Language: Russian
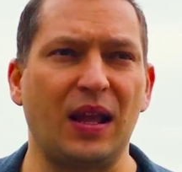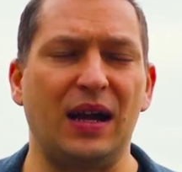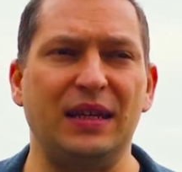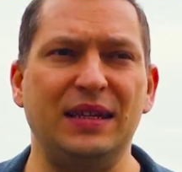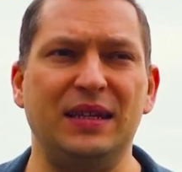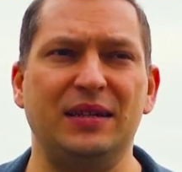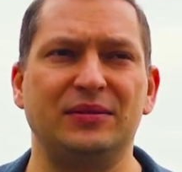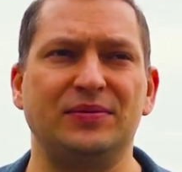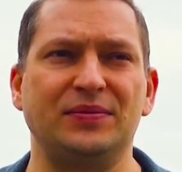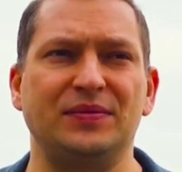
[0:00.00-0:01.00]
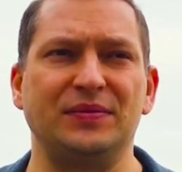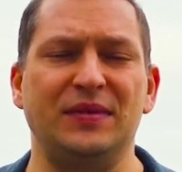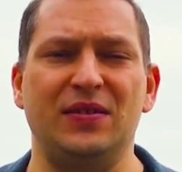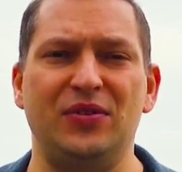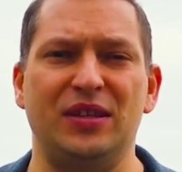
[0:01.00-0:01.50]
они
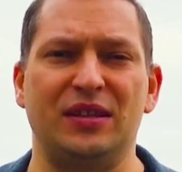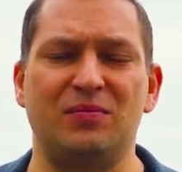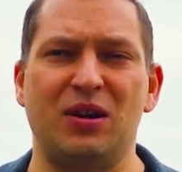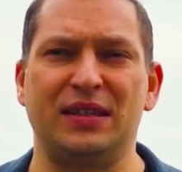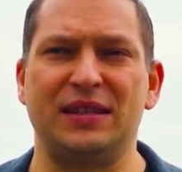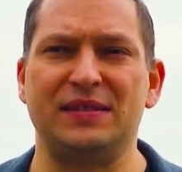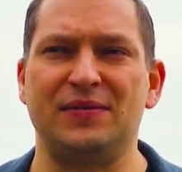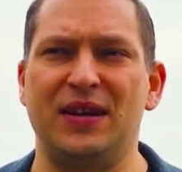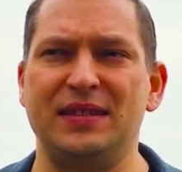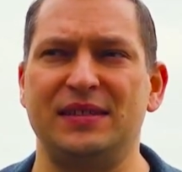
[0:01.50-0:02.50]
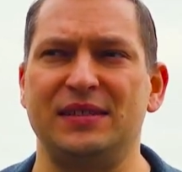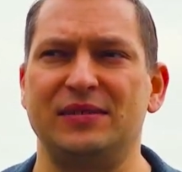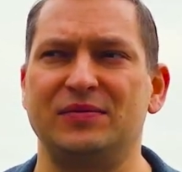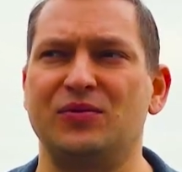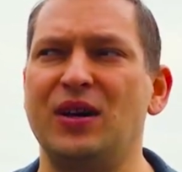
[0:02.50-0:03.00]
не видят обратной
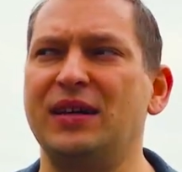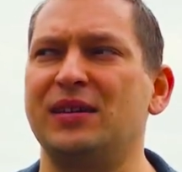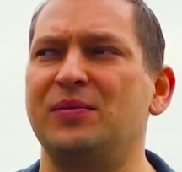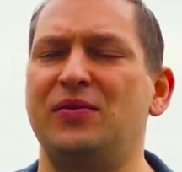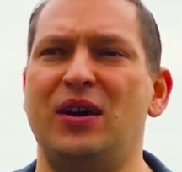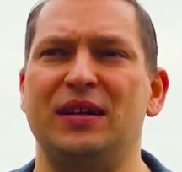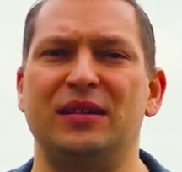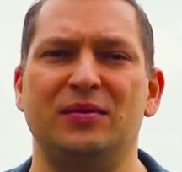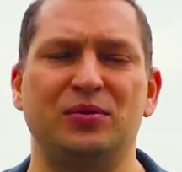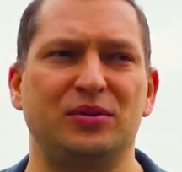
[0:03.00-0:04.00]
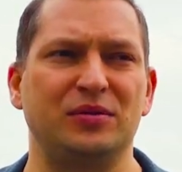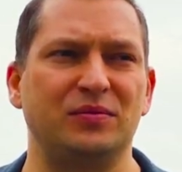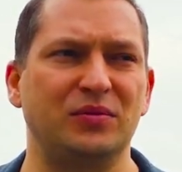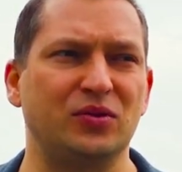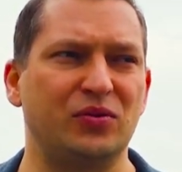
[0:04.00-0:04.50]
связи. Ну, как это бывает?
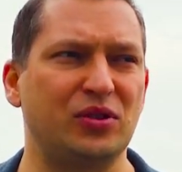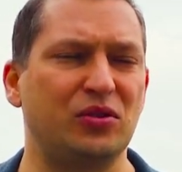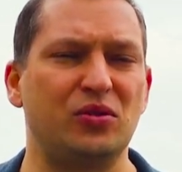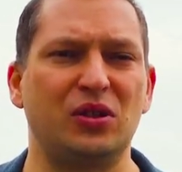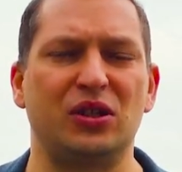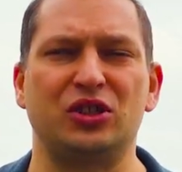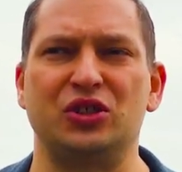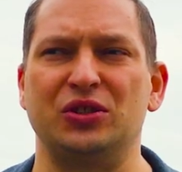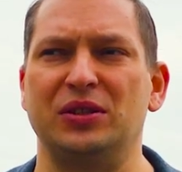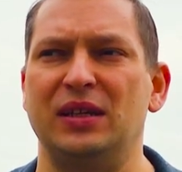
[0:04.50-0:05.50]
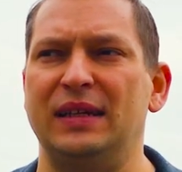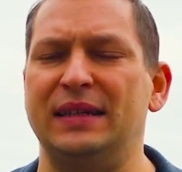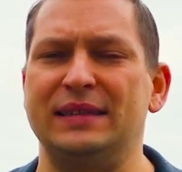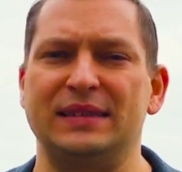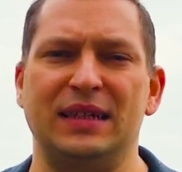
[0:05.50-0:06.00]
Допустим, ну вот кто-то решил
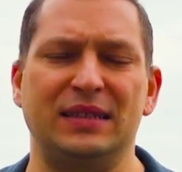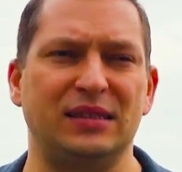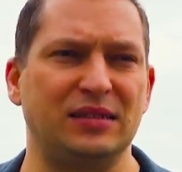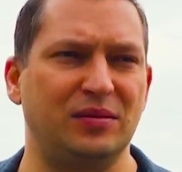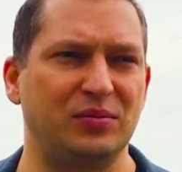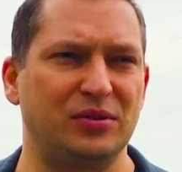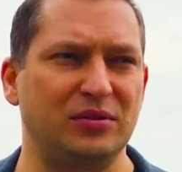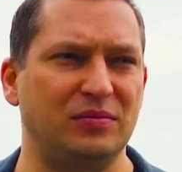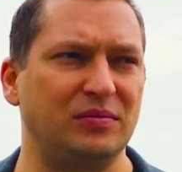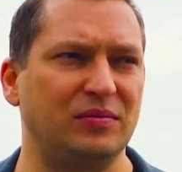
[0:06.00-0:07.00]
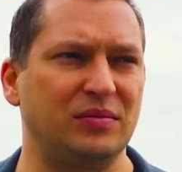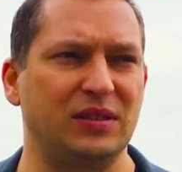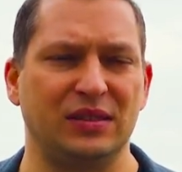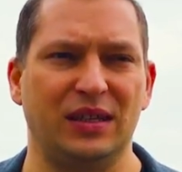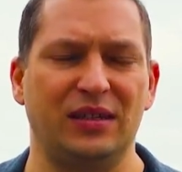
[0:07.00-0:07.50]
стать, допустим,
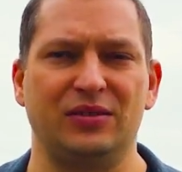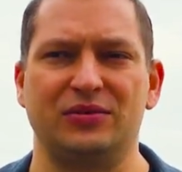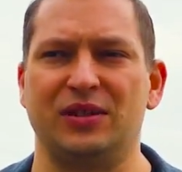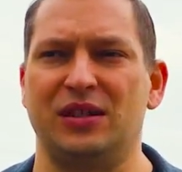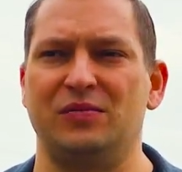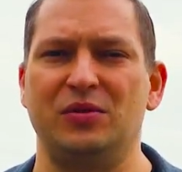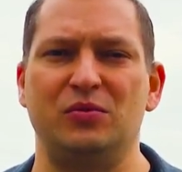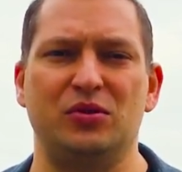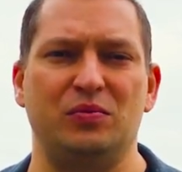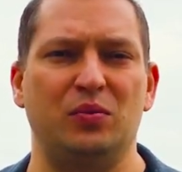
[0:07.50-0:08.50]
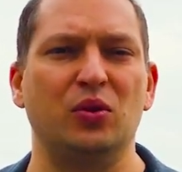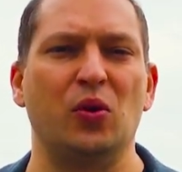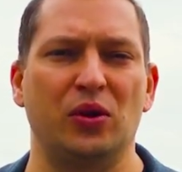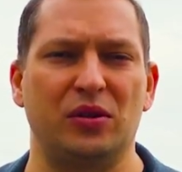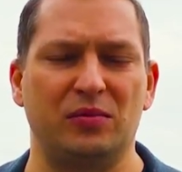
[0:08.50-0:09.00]
не знаю, каким-нибудь
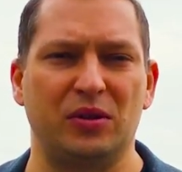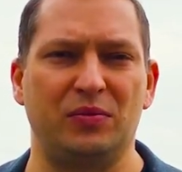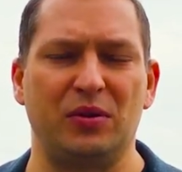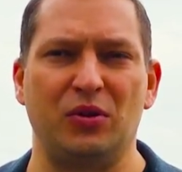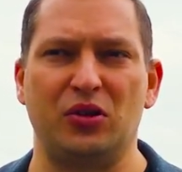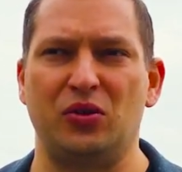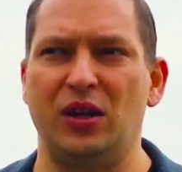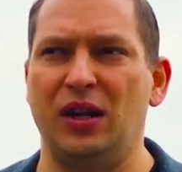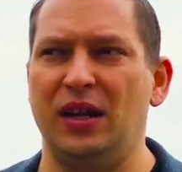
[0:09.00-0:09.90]
блогером, к примеру.